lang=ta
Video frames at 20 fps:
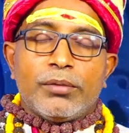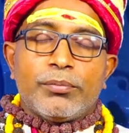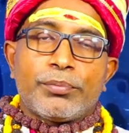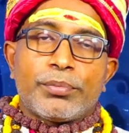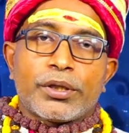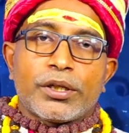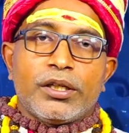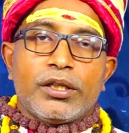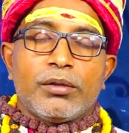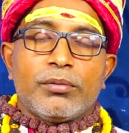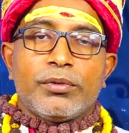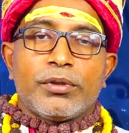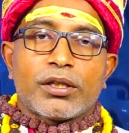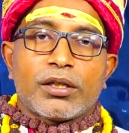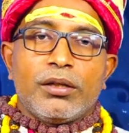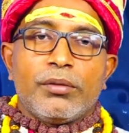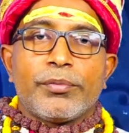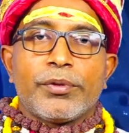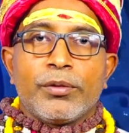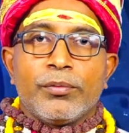அப்புறம் என்ன
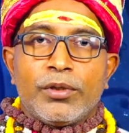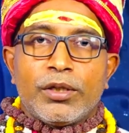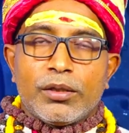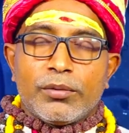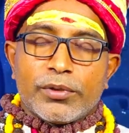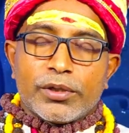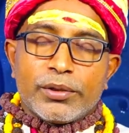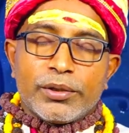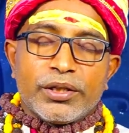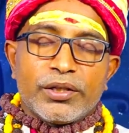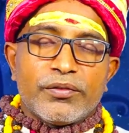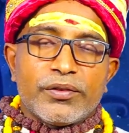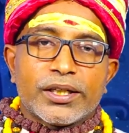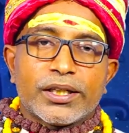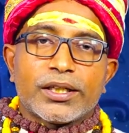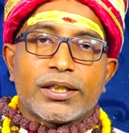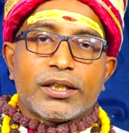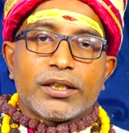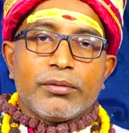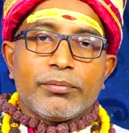பண்ணுறாங்க பெருமாளை மறுபடியும்
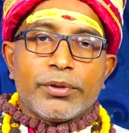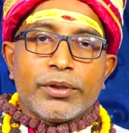வணங்குறாங்க